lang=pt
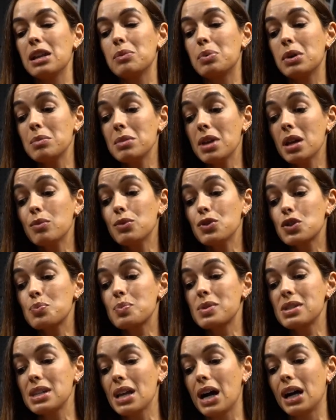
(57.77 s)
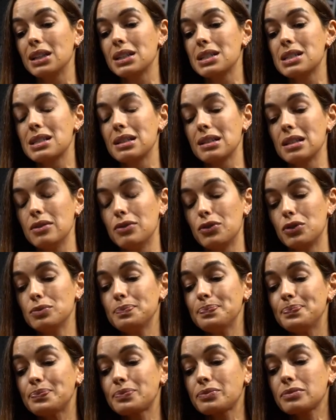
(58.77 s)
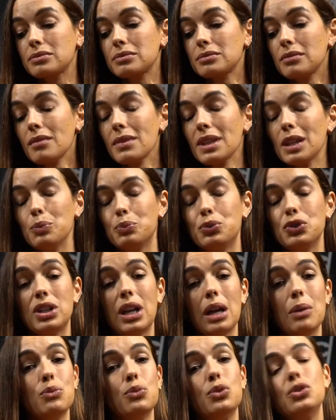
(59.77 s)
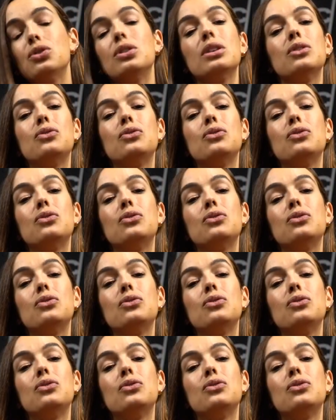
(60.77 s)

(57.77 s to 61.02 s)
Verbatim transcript: E para mim é muito especial este livro, porque é muito